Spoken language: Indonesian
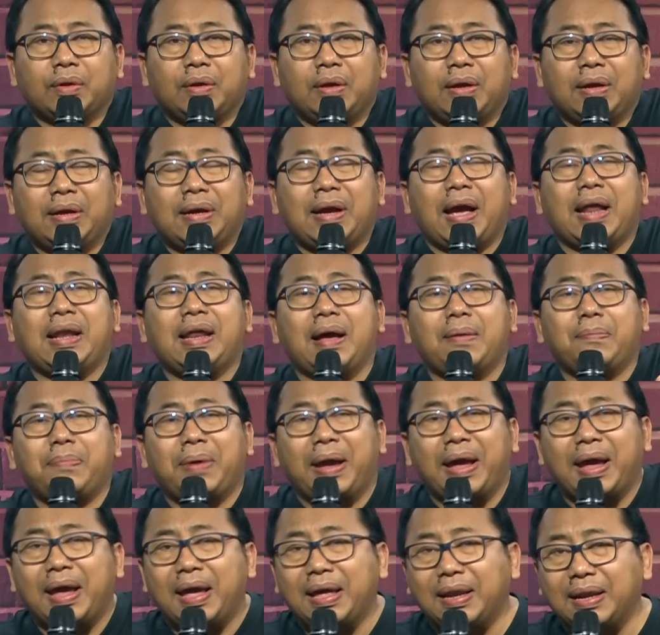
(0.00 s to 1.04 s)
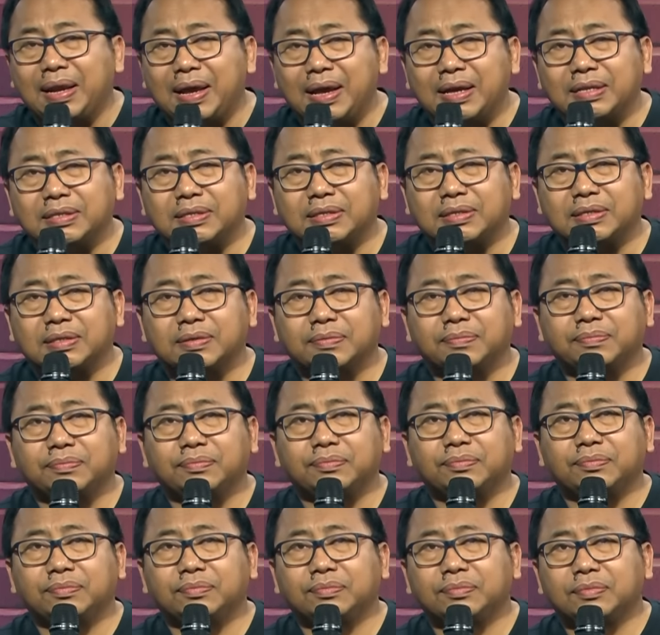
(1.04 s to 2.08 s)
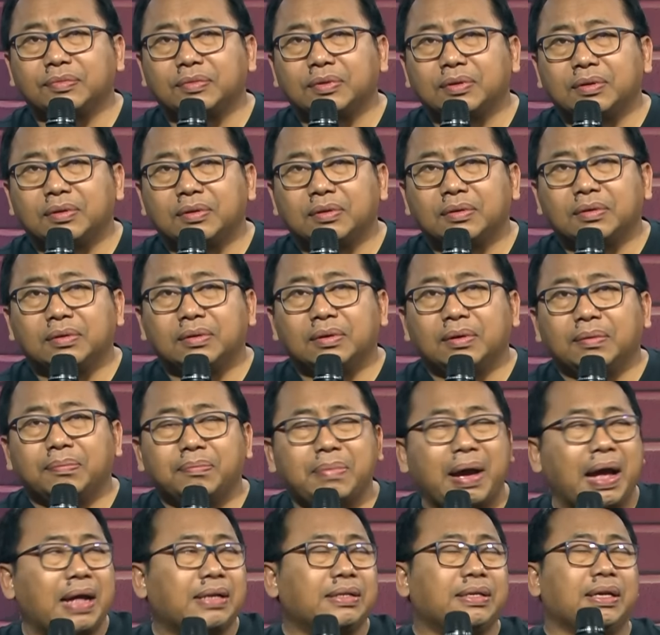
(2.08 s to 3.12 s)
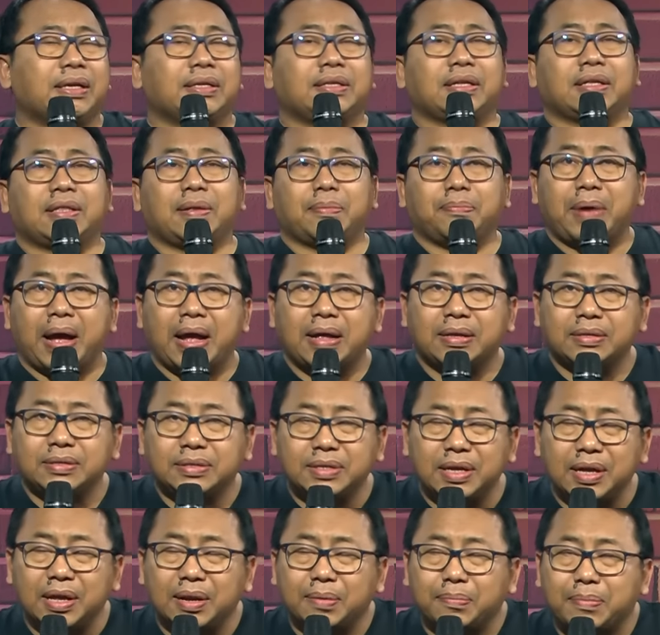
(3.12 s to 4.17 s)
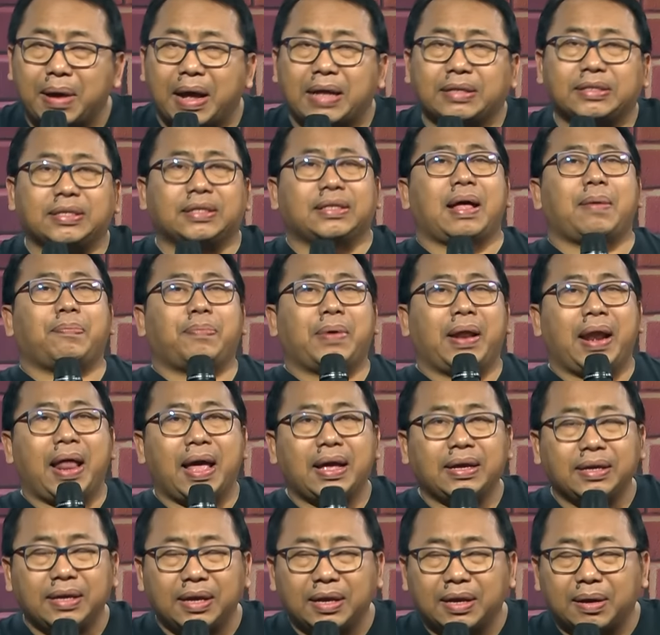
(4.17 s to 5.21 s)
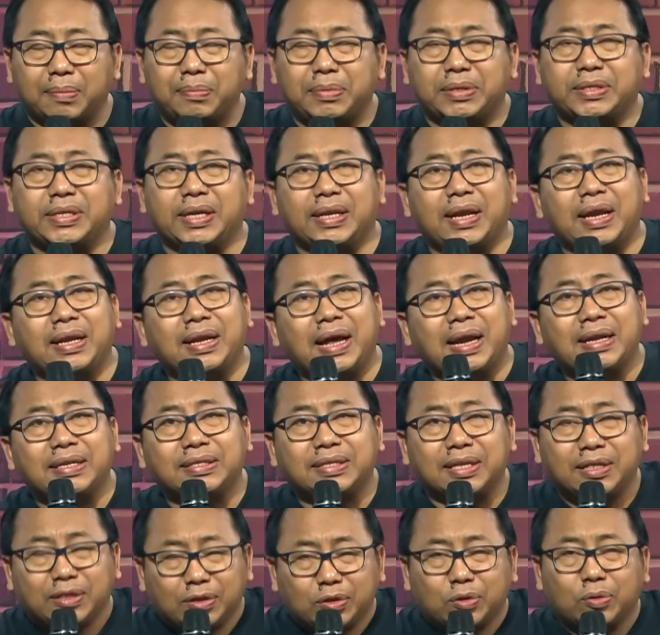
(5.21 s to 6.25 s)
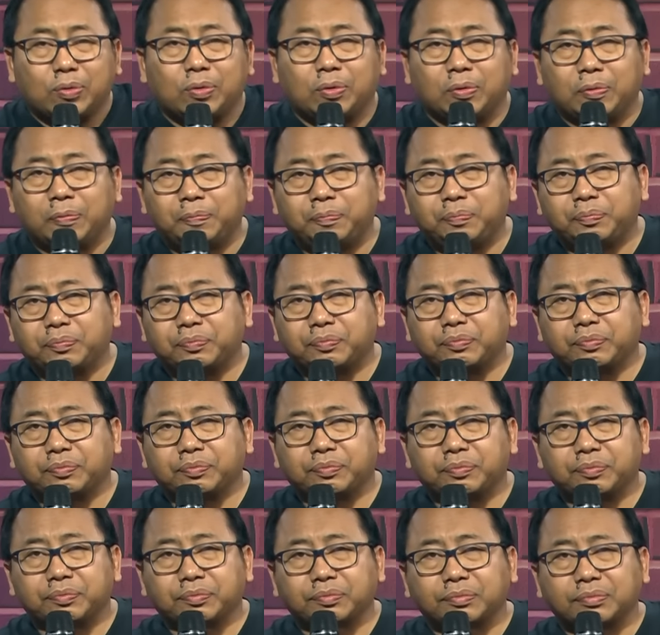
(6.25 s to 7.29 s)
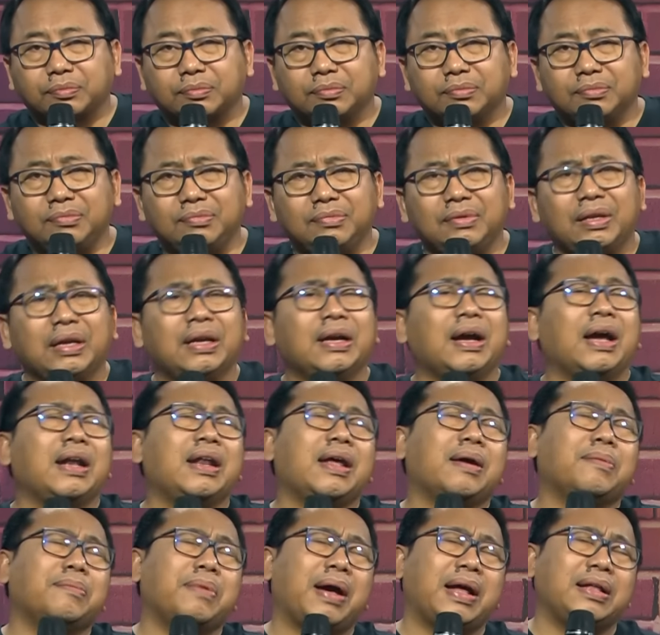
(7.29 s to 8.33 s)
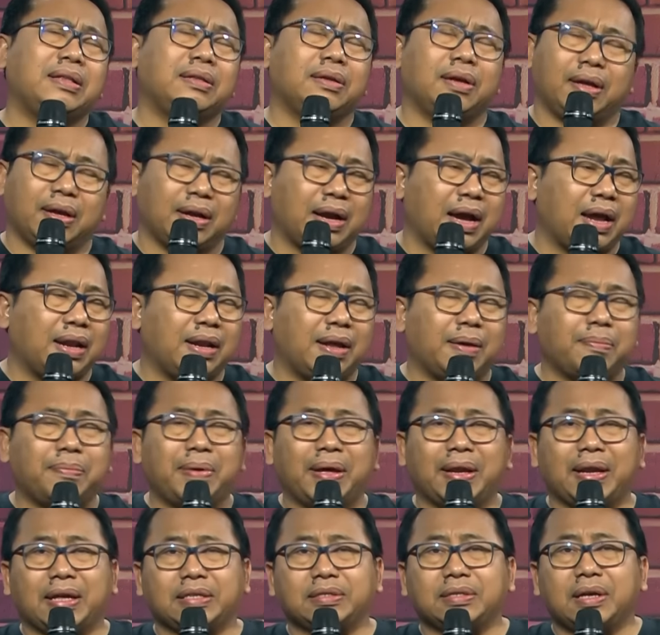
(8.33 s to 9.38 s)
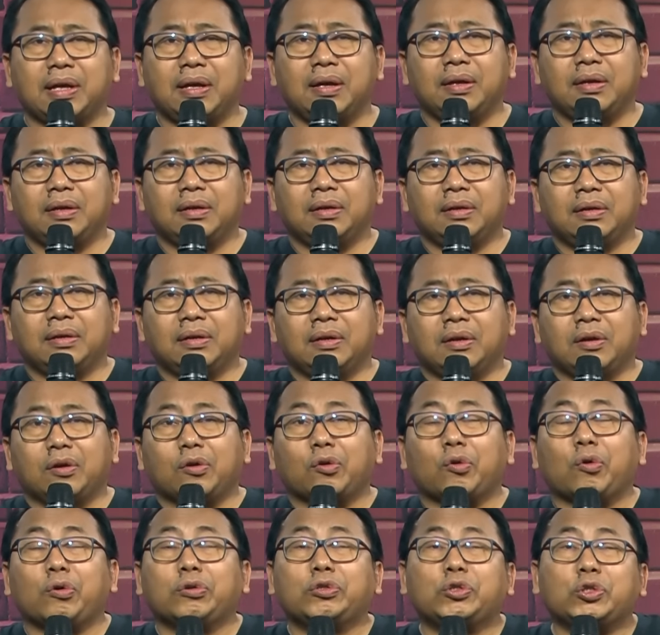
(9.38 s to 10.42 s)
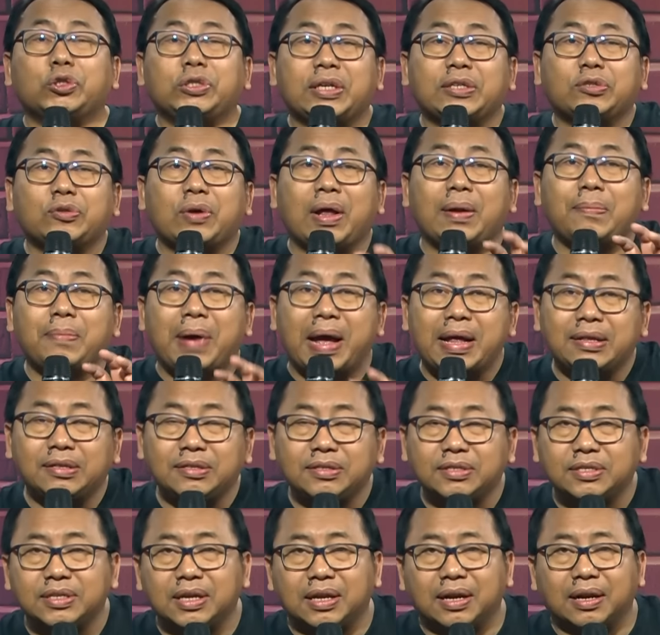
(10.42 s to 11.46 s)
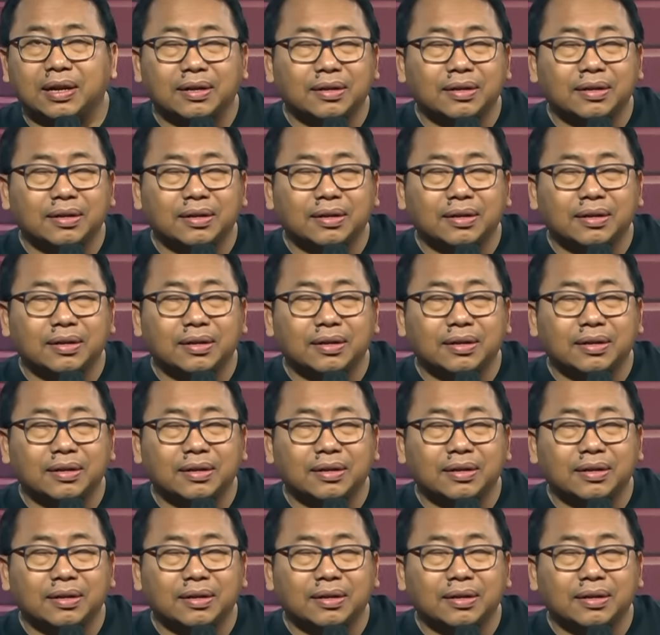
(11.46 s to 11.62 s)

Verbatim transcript: Nggak ada yang beres. Banjir tetap banjir, macet apalagi, kemiskinan nggak disentuh. Nggak ada yang ban eh, nggak ada yang beres. Khususnya soal banjir.